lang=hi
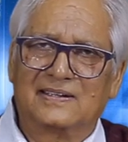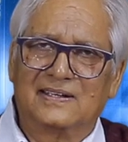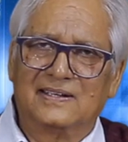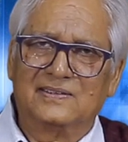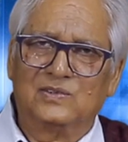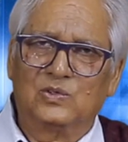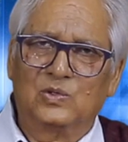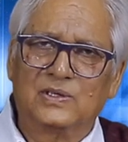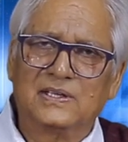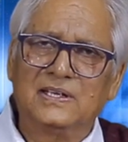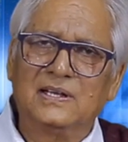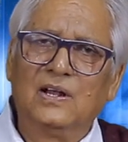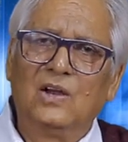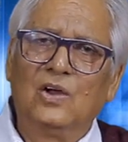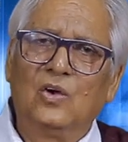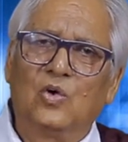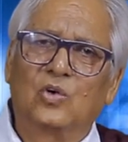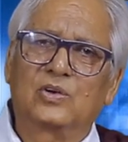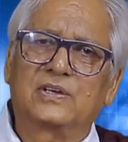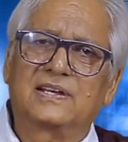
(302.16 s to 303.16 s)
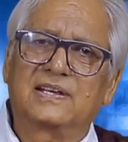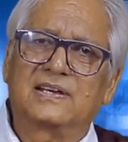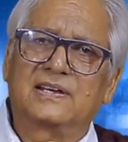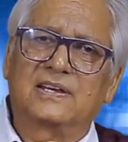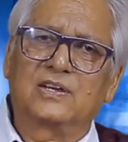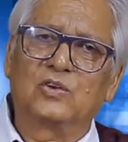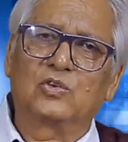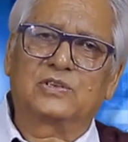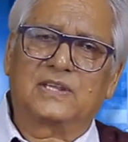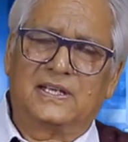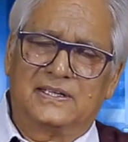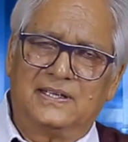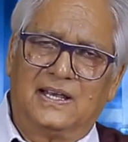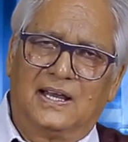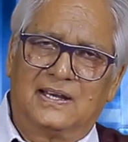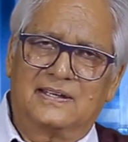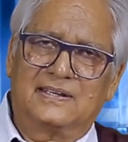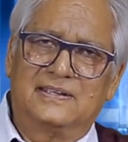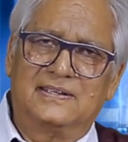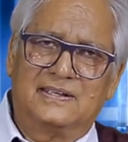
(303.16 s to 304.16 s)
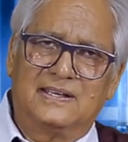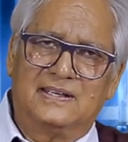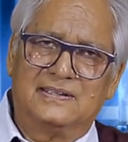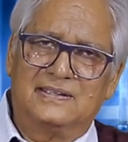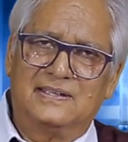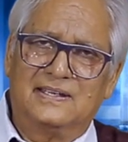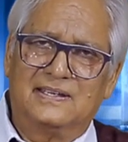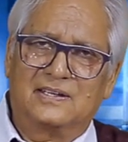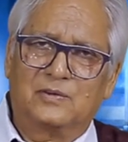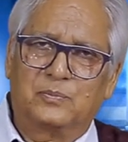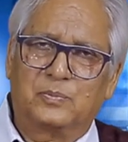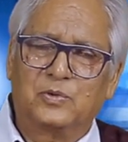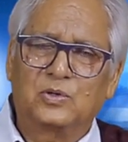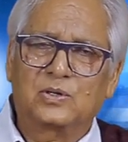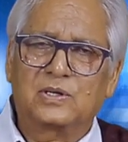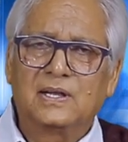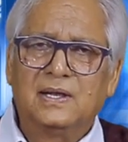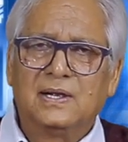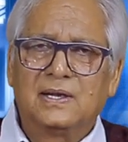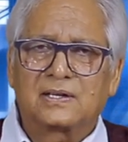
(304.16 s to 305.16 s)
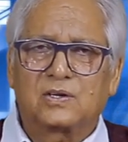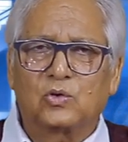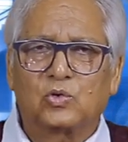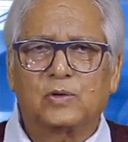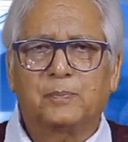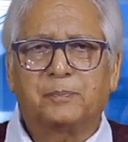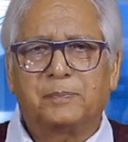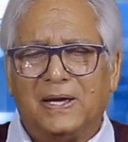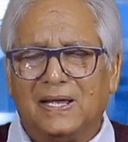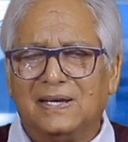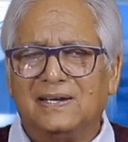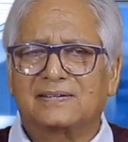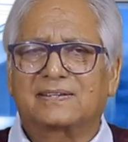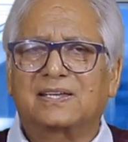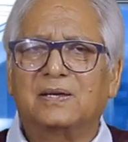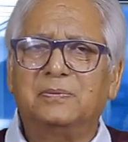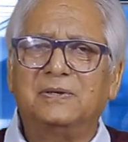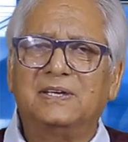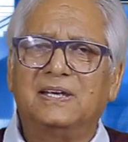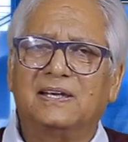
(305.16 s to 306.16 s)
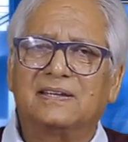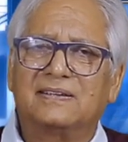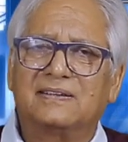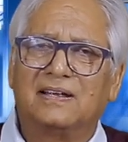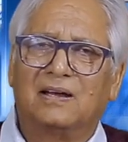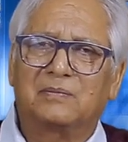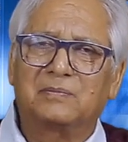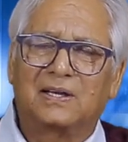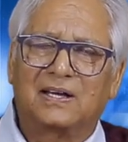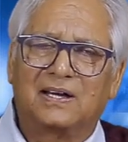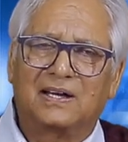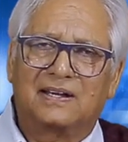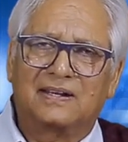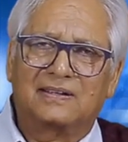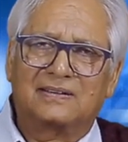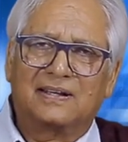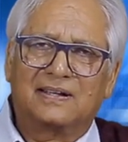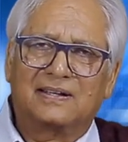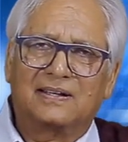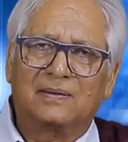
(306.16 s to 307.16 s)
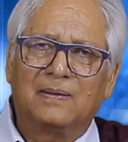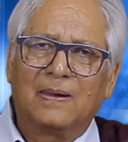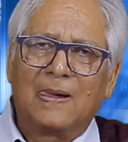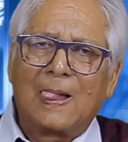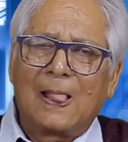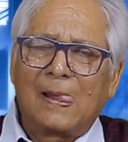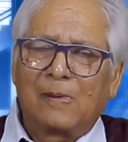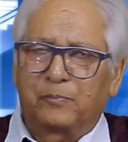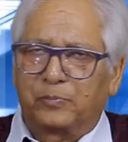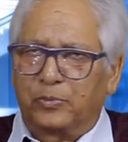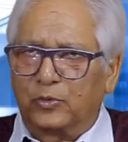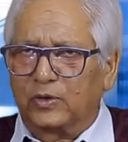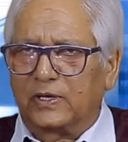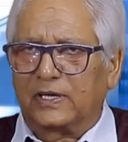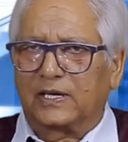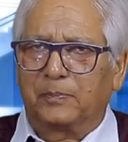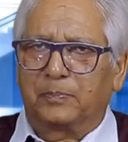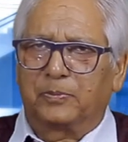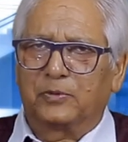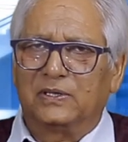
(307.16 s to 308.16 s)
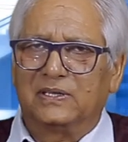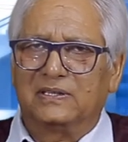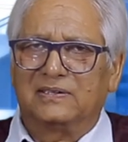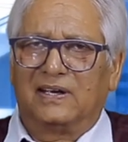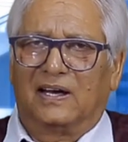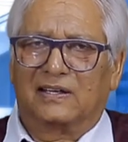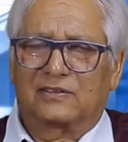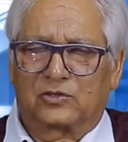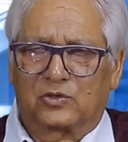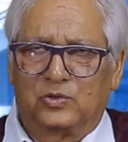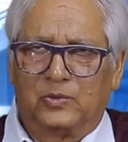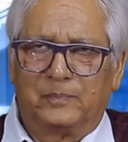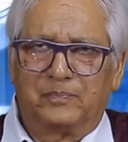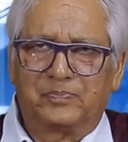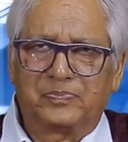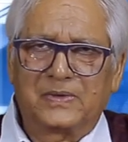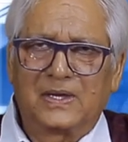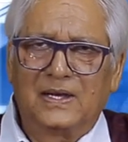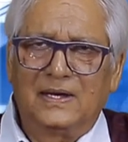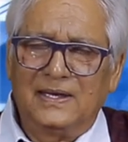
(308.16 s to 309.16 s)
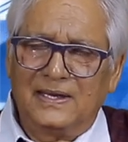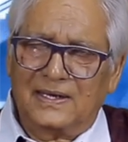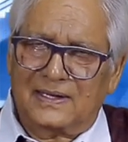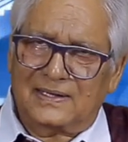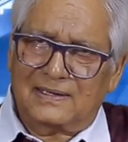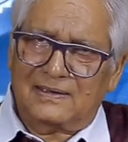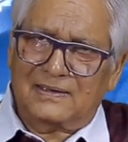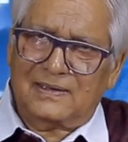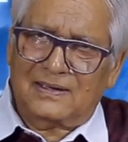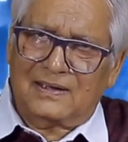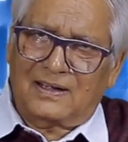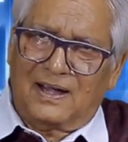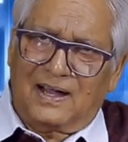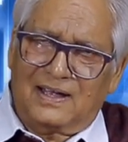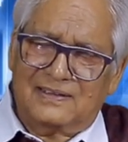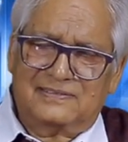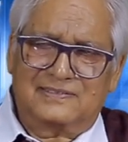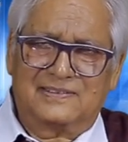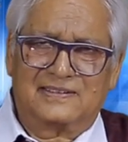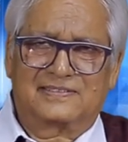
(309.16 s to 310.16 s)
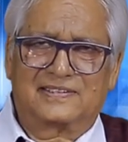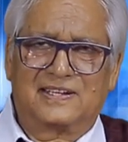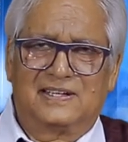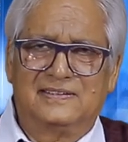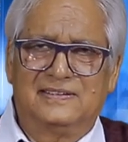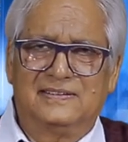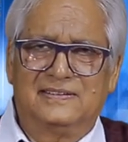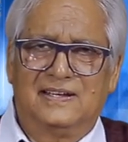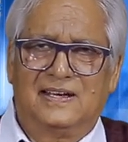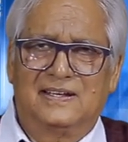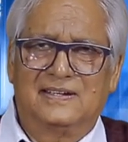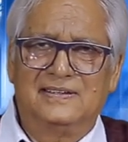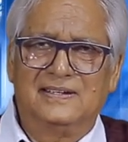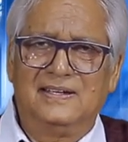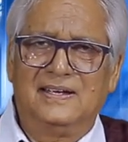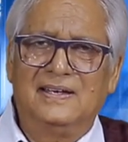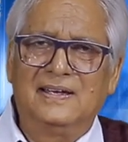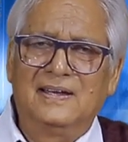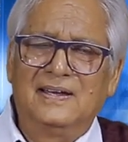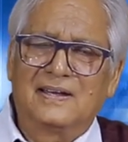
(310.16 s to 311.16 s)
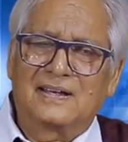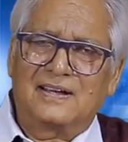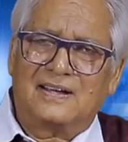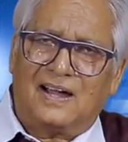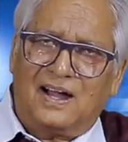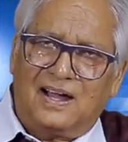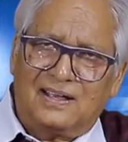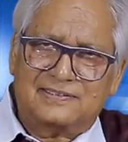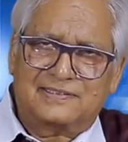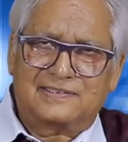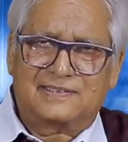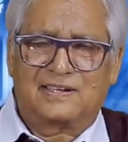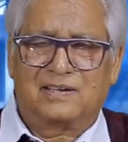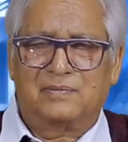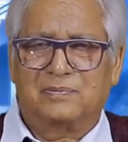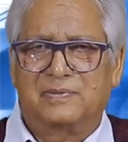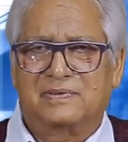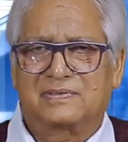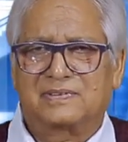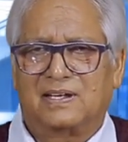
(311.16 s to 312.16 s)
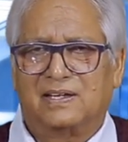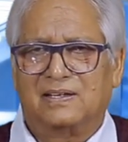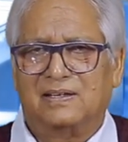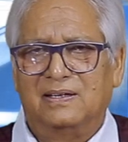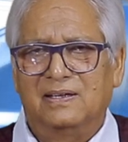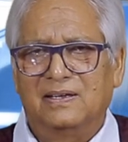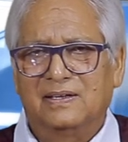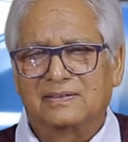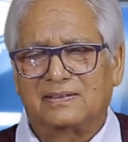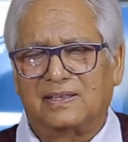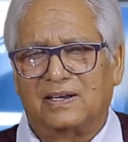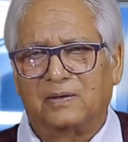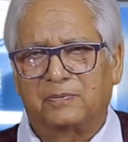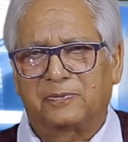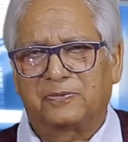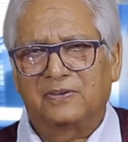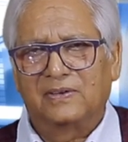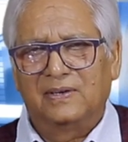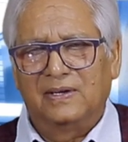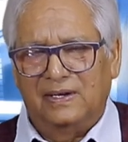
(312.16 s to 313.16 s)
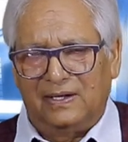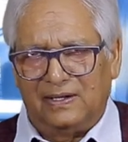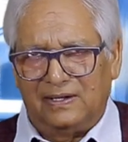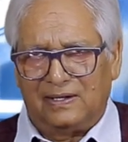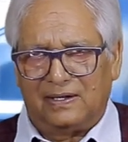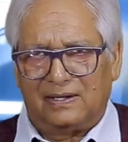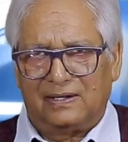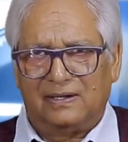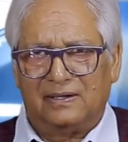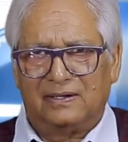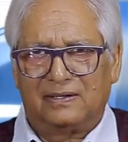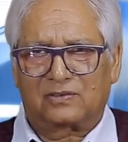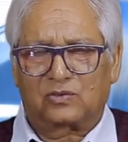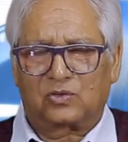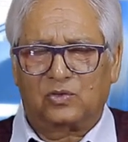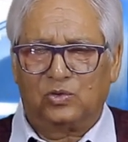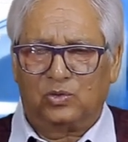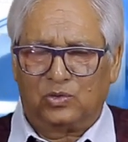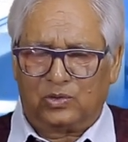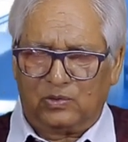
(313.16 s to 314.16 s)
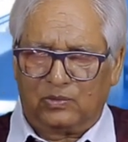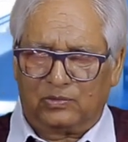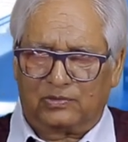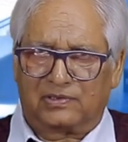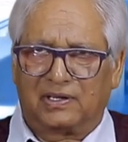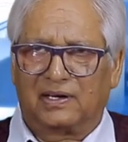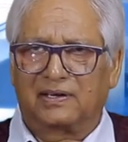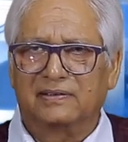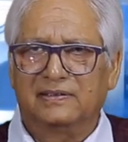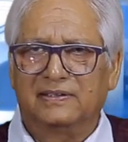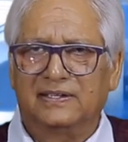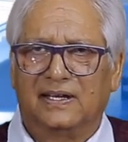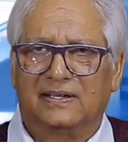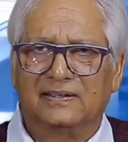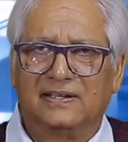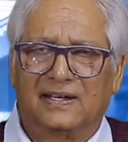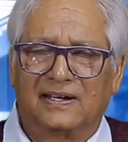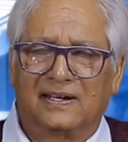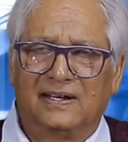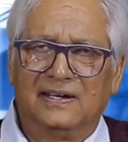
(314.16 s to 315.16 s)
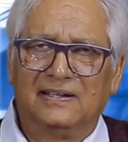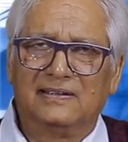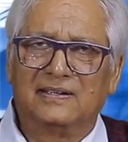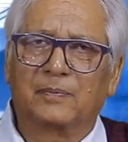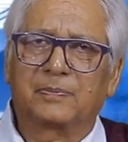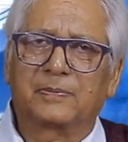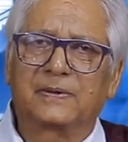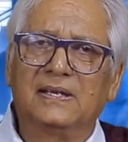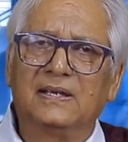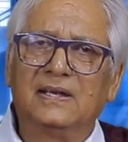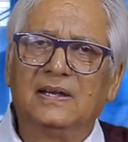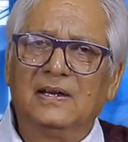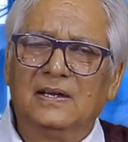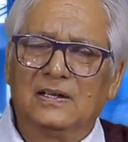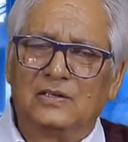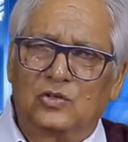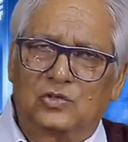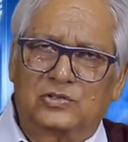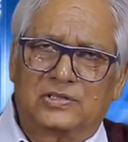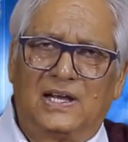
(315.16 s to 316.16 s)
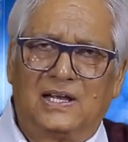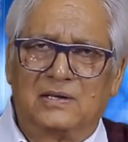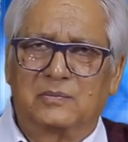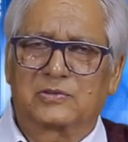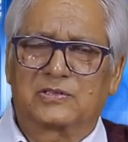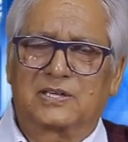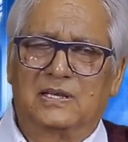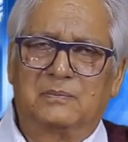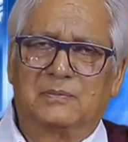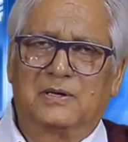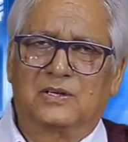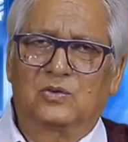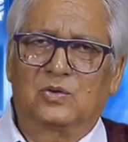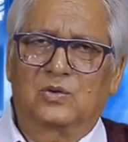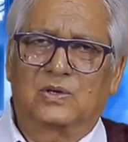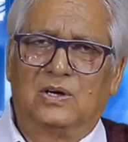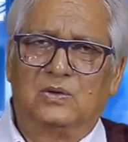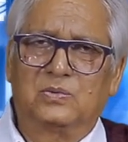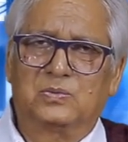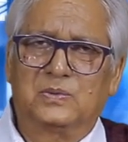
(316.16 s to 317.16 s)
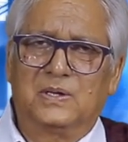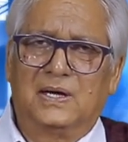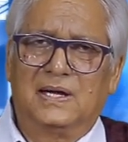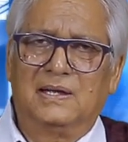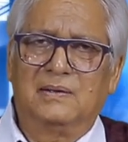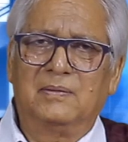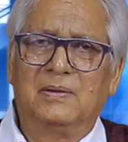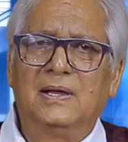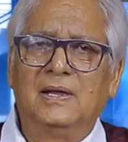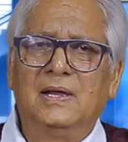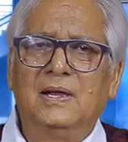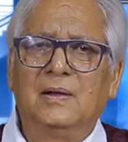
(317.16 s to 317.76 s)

की गई होगी और क्यों तैयार की गई है रिपोर्ट क्योंकि पहले से भी ये इल्ज़ाम लगा रहा था कि पूरे की पूरी जाँच को एक खास दिशा दी जा रही है खास तरफ, तरफ इसको टर्म दिया जा रहा है जबकि नुकसान मुसलमानों का हुआ है